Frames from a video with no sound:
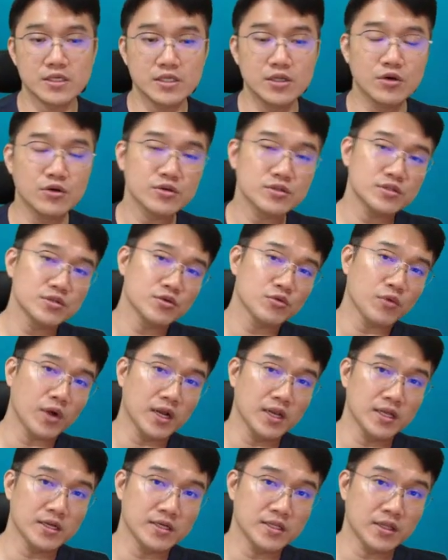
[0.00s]
이런 것들을
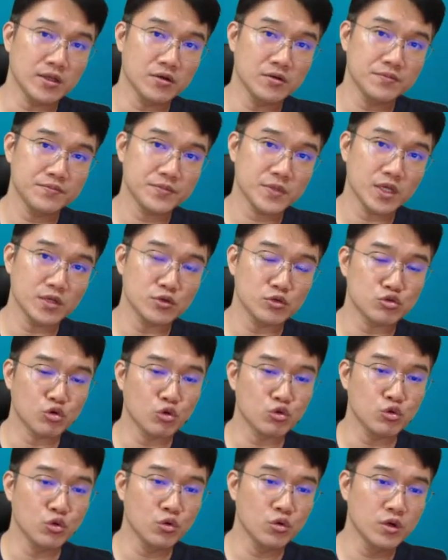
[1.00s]
관리하게 돼요 그래서
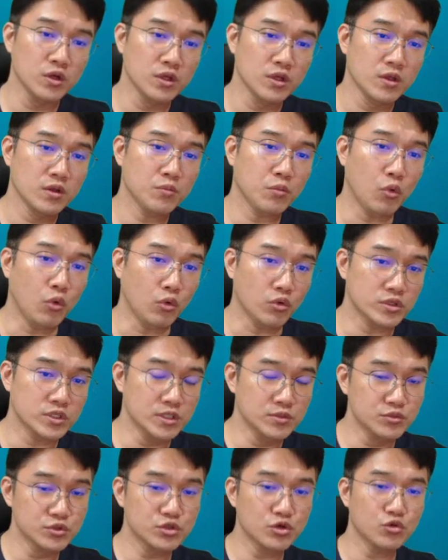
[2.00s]
저도 뭐
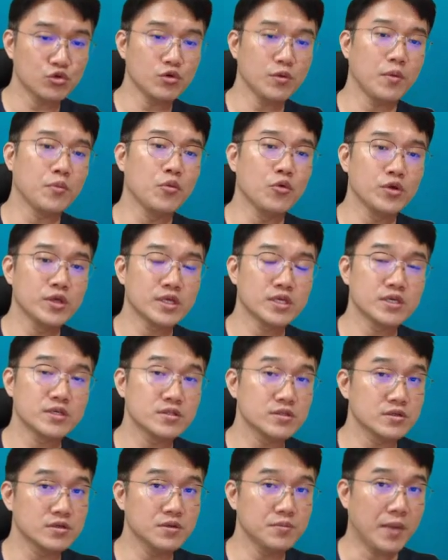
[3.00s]
실무적으로 막
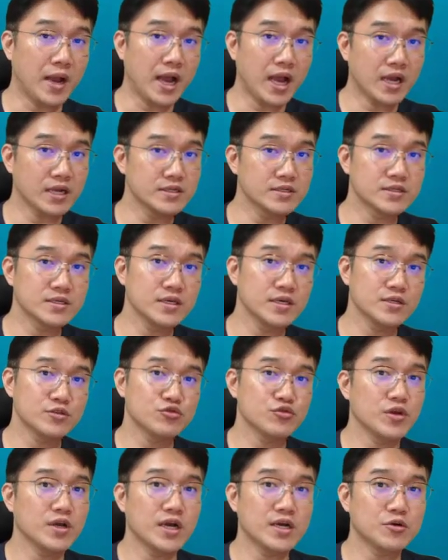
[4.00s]
모이킹들을 막 이렇게
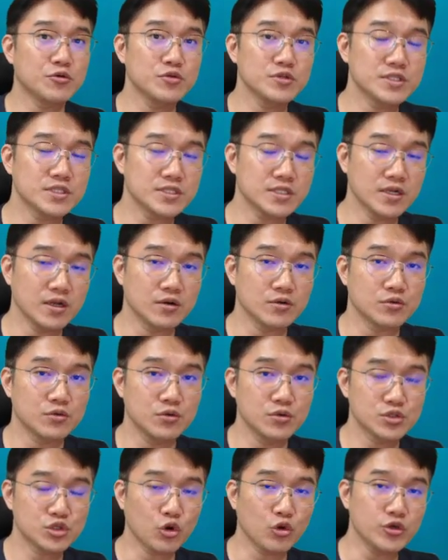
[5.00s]
수행하고는 있지는
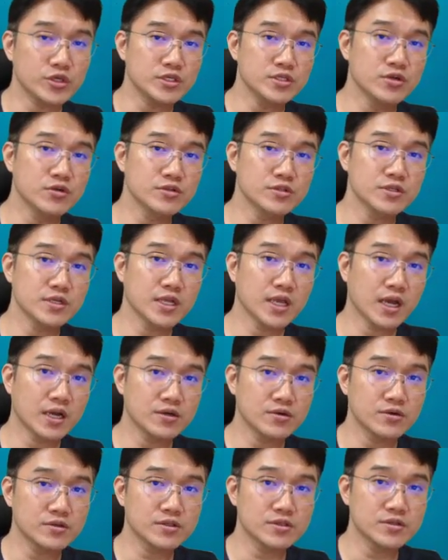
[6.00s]
않고 저 인원들이
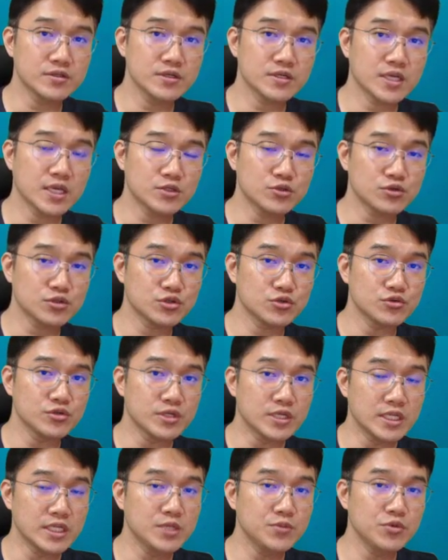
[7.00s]
한 것들을 계속적으로
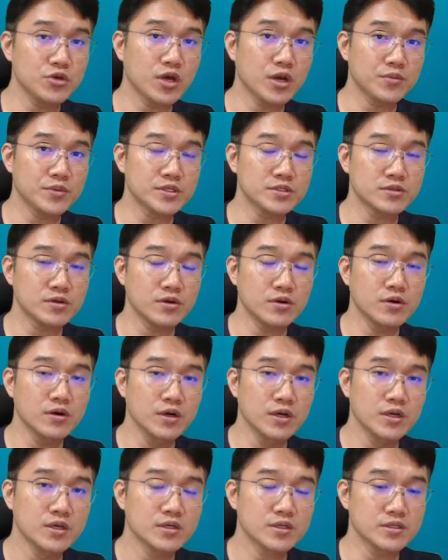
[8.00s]

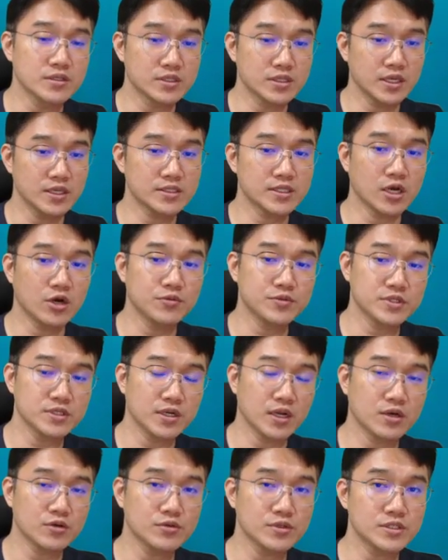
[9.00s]
리뷰하면서 이렇게
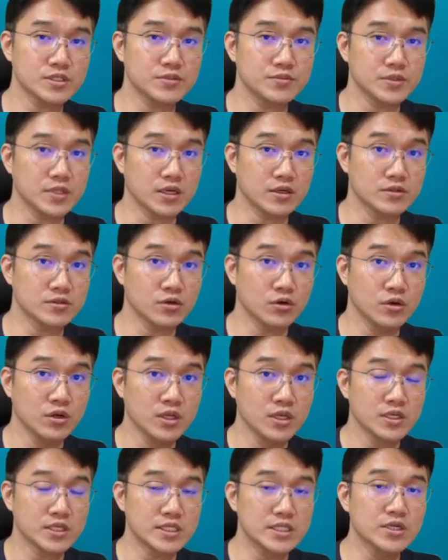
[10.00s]
사업들을 하고 있습니다 그래서
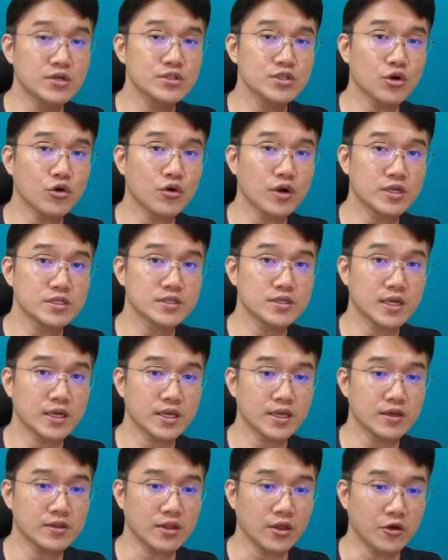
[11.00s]
이런 역할들을
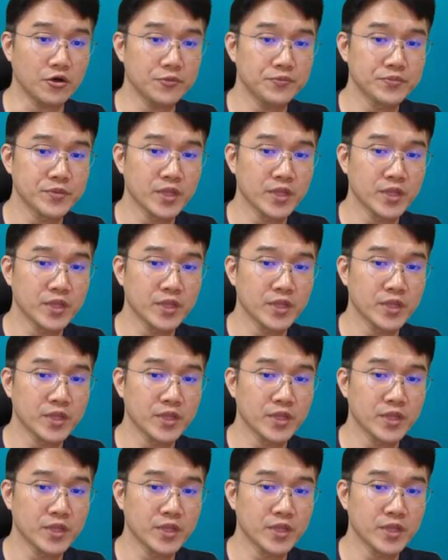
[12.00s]
해야 돼요